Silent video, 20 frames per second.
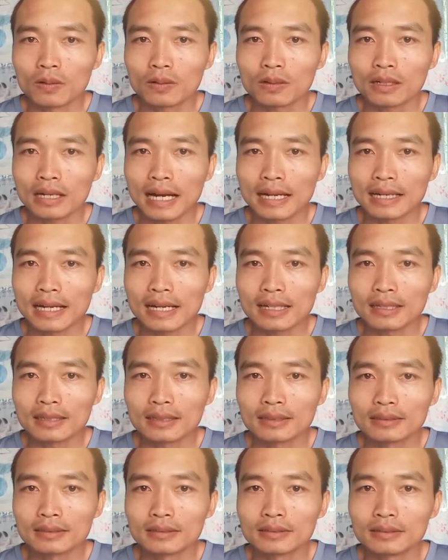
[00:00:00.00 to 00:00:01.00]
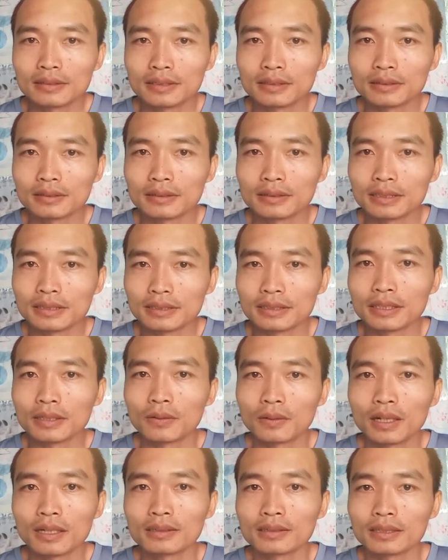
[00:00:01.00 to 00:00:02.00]
có khả năng nhịn
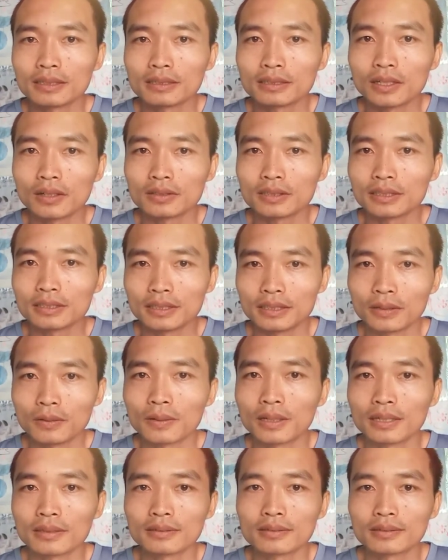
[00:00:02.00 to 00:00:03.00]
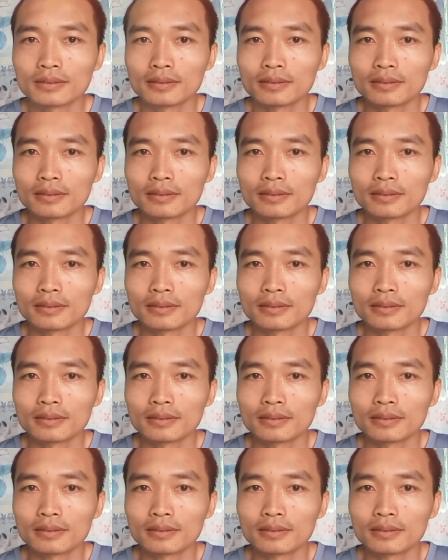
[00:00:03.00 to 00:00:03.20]
nhiều hơn thì cho nhịn nhiều hơn.